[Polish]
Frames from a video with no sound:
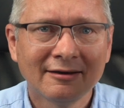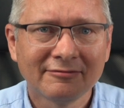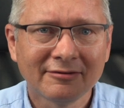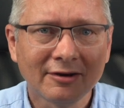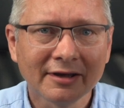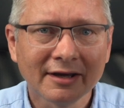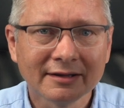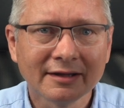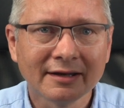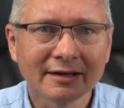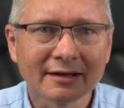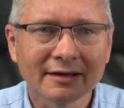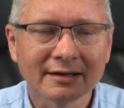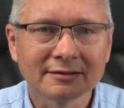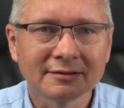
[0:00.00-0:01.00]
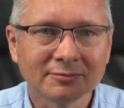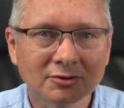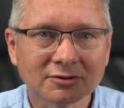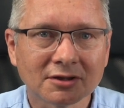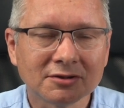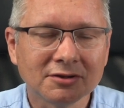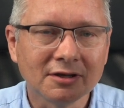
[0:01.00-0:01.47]
Folia na ekran,
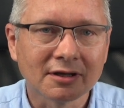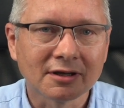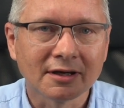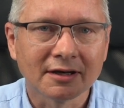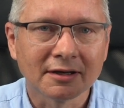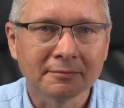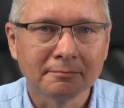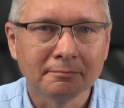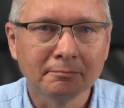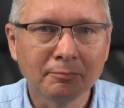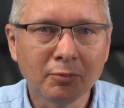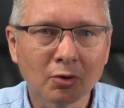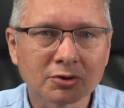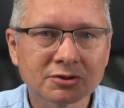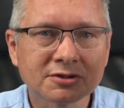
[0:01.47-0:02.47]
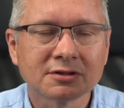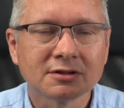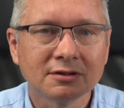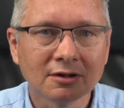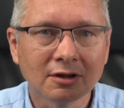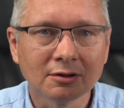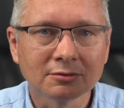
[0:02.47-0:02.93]
notatnika, books,
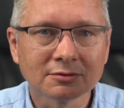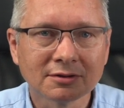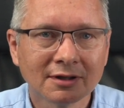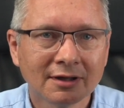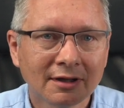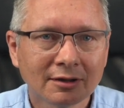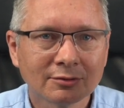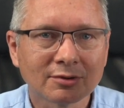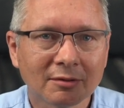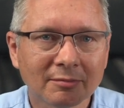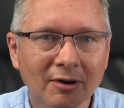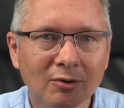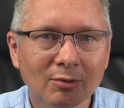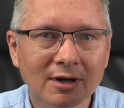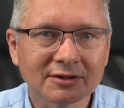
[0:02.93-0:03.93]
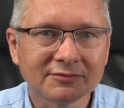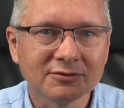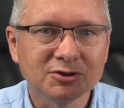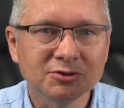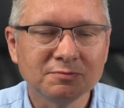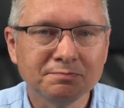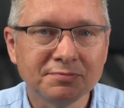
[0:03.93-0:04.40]
note, która ma
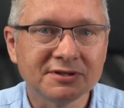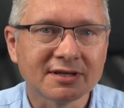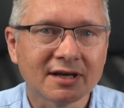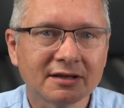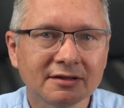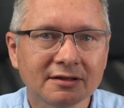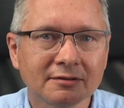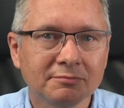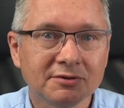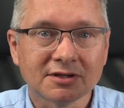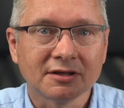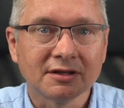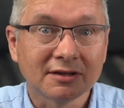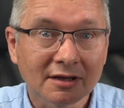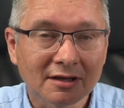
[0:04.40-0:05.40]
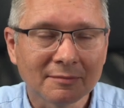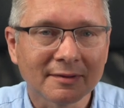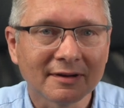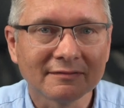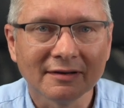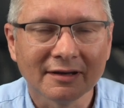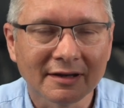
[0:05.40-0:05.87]
ułatwić pisanie. Pisanie takie
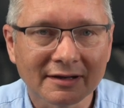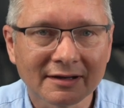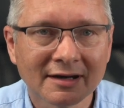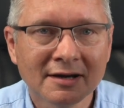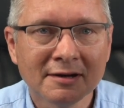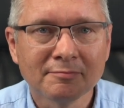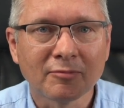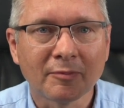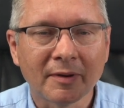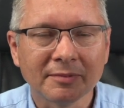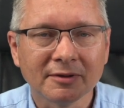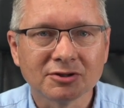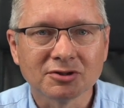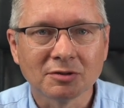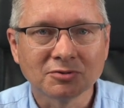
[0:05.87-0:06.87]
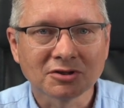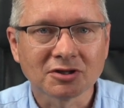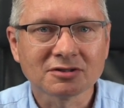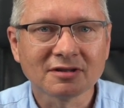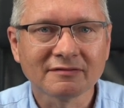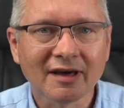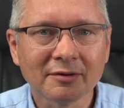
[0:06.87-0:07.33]
prawie jak po papierze.
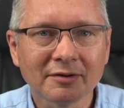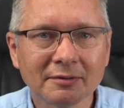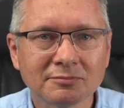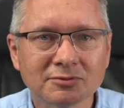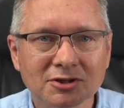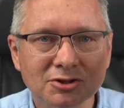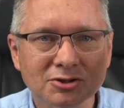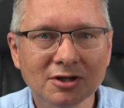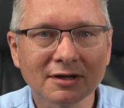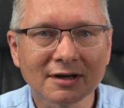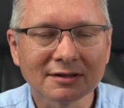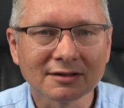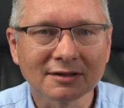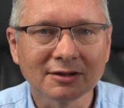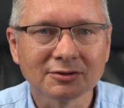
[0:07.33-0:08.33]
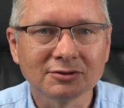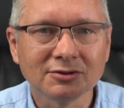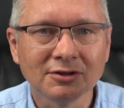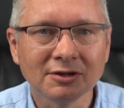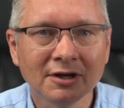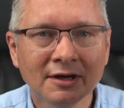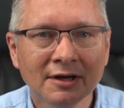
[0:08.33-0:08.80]
Przetestowałem przez kilka
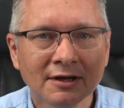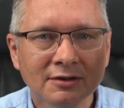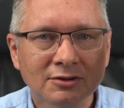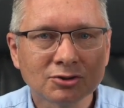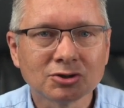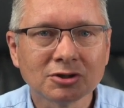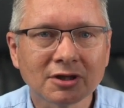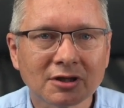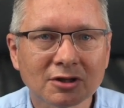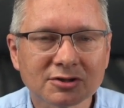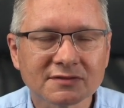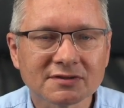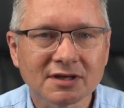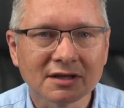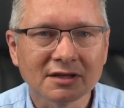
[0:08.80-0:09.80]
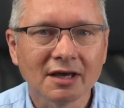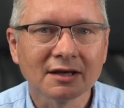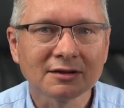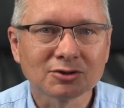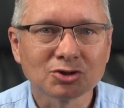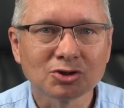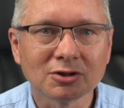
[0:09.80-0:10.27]
tygodni trzy takie
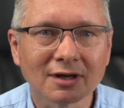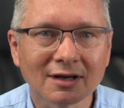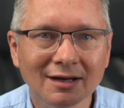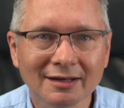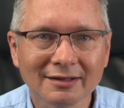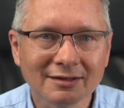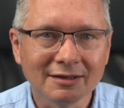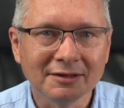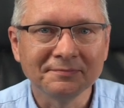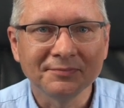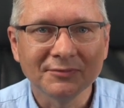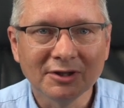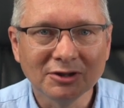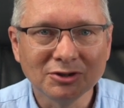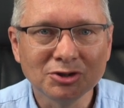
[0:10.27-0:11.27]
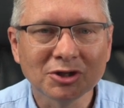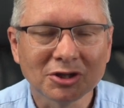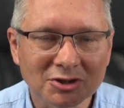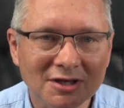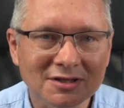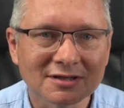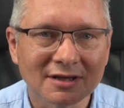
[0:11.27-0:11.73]
rozwiązania, trzy naklejki i dzisiaj
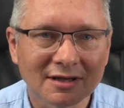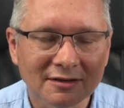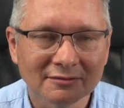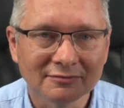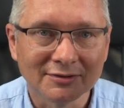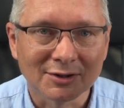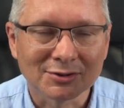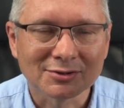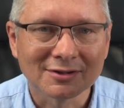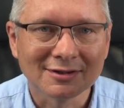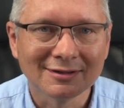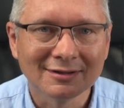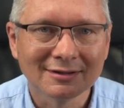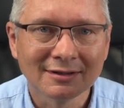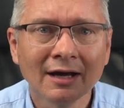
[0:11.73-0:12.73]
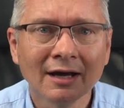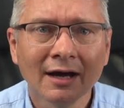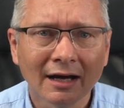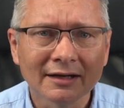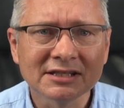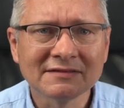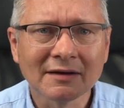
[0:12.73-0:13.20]
czas na wnioski.
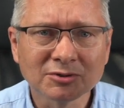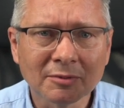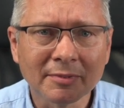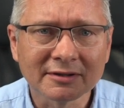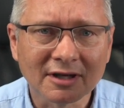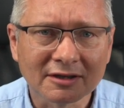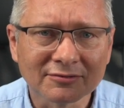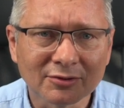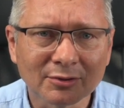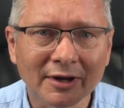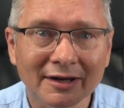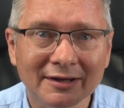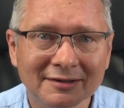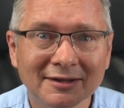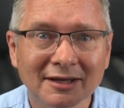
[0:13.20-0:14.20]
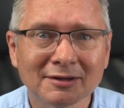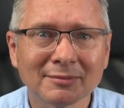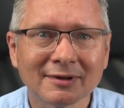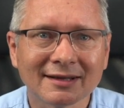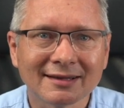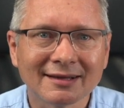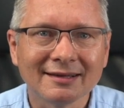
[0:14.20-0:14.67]
A nazywam się Bernard Fruga i na tym
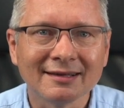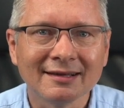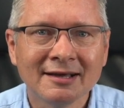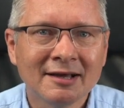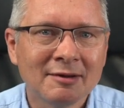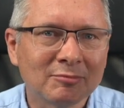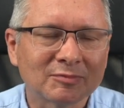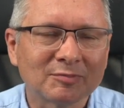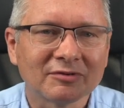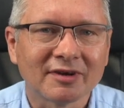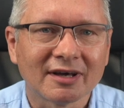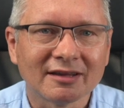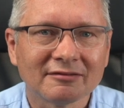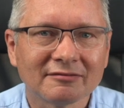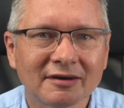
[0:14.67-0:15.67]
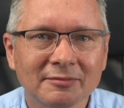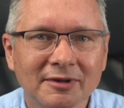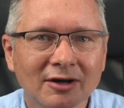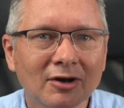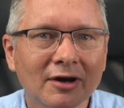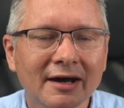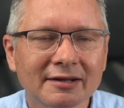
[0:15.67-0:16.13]
kanale podpowiadam Wam,
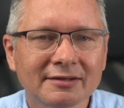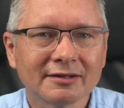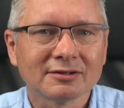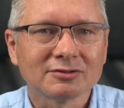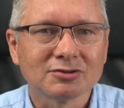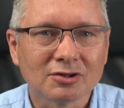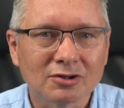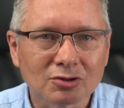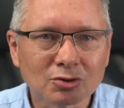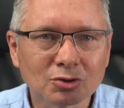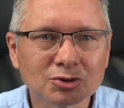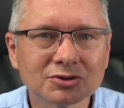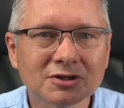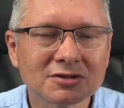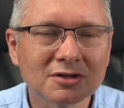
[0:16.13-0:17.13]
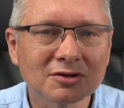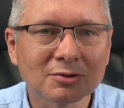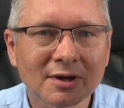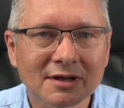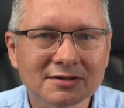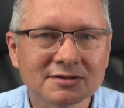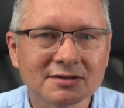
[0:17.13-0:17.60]
jak ogarniać różne
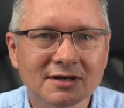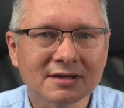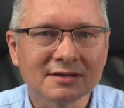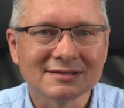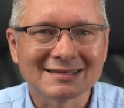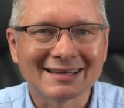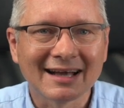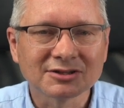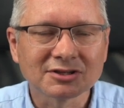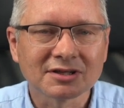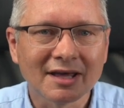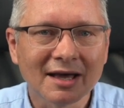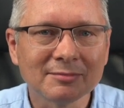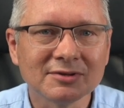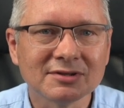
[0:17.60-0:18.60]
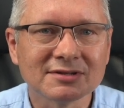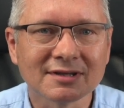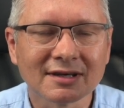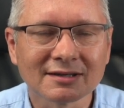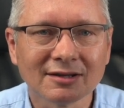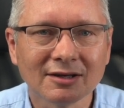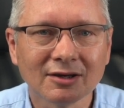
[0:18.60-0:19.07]
sytuacje z gadżetami, z
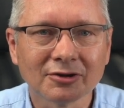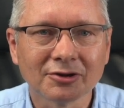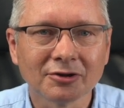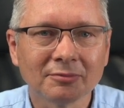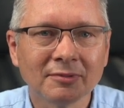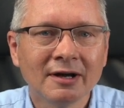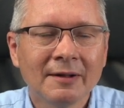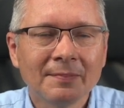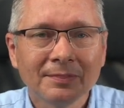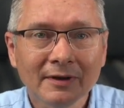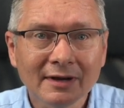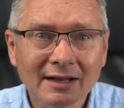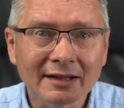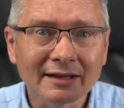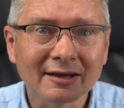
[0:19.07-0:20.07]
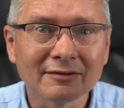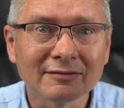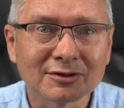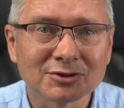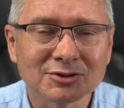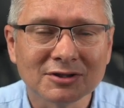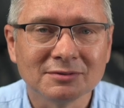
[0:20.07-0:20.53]
technologią. No i dlatego
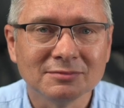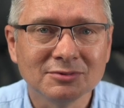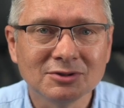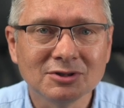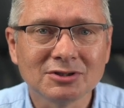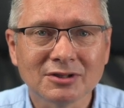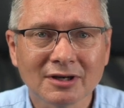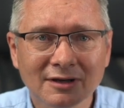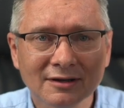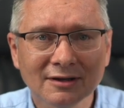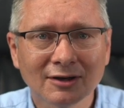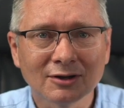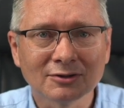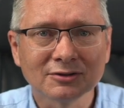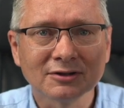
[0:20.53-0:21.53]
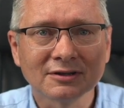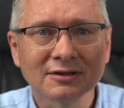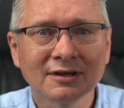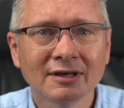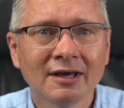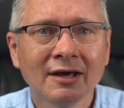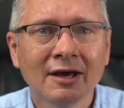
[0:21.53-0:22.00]
właśnie dzisiaj o
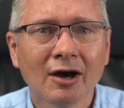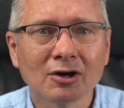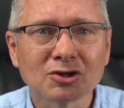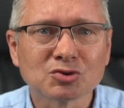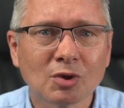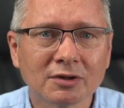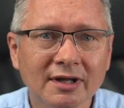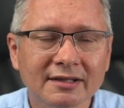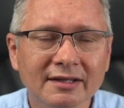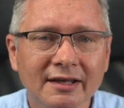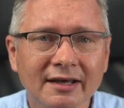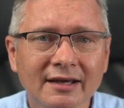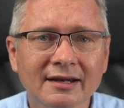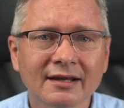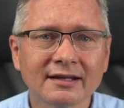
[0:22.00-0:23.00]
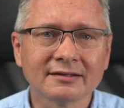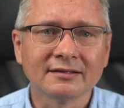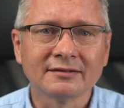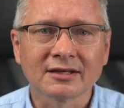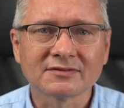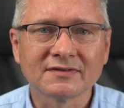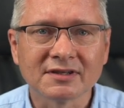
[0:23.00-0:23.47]
tych osłonach na ekran,
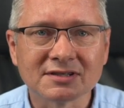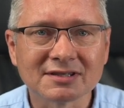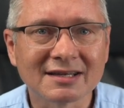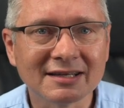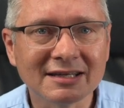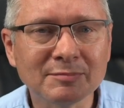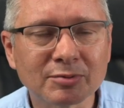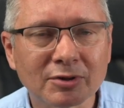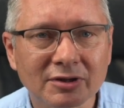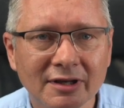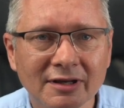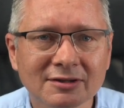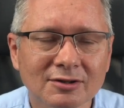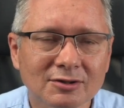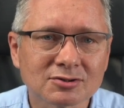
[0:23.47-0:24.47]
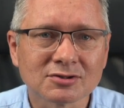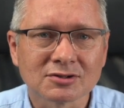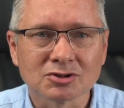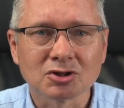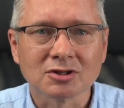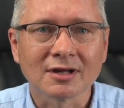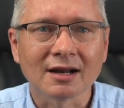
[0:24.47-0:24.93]
tak zwane screen protectors,
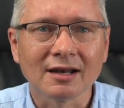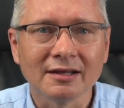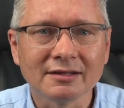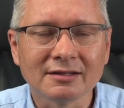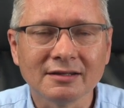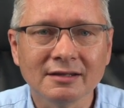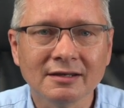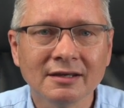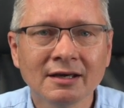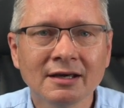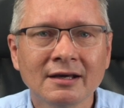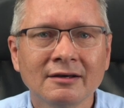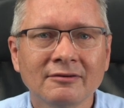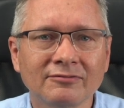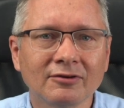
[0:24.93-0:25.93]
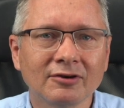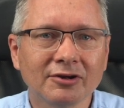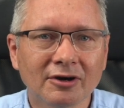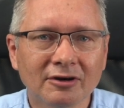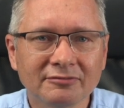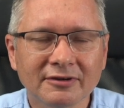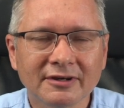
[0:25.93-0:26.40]
czyli naklejki
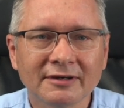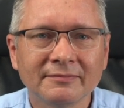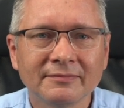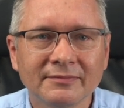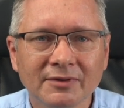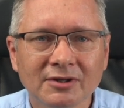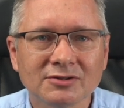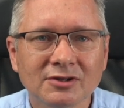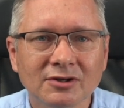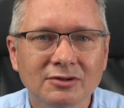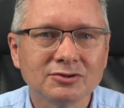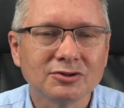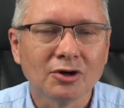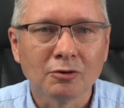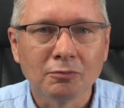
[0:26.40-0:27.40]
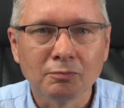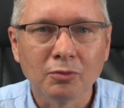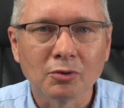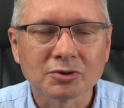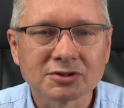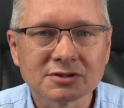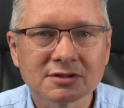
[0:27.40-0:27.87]
foliowe, jeśli chodzi o
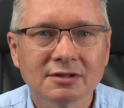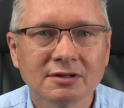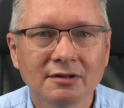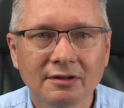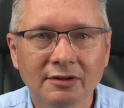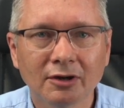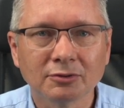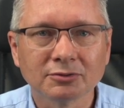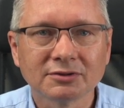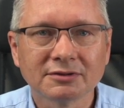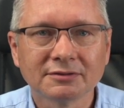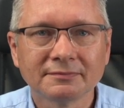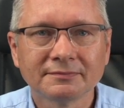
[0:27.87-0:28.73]
Books Note